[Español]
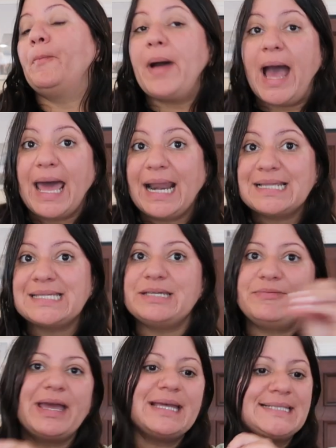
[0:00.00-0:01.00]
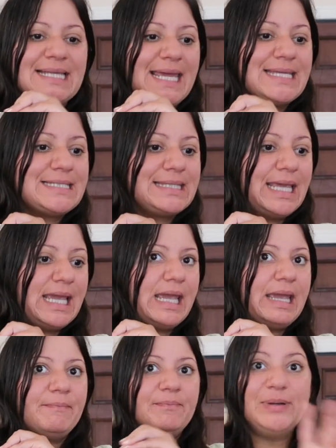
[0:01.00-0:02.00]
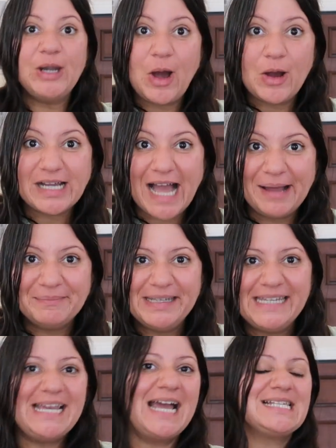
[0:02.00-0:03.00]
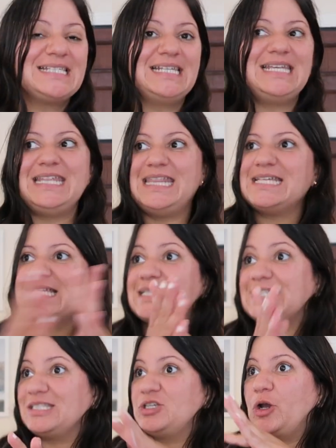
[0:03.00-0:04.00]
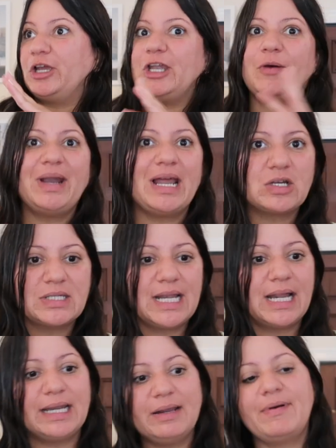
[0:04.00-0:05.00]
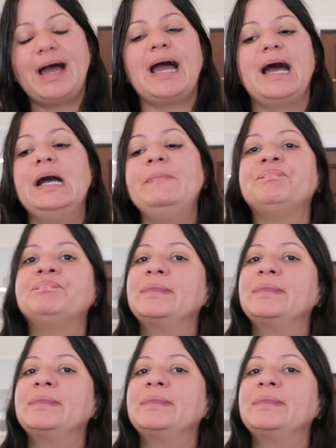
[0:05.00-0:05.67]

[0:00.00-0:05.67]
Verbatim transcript: para si ves este blog, amigas, y dices, yo quiero ver las cosas de la rebaja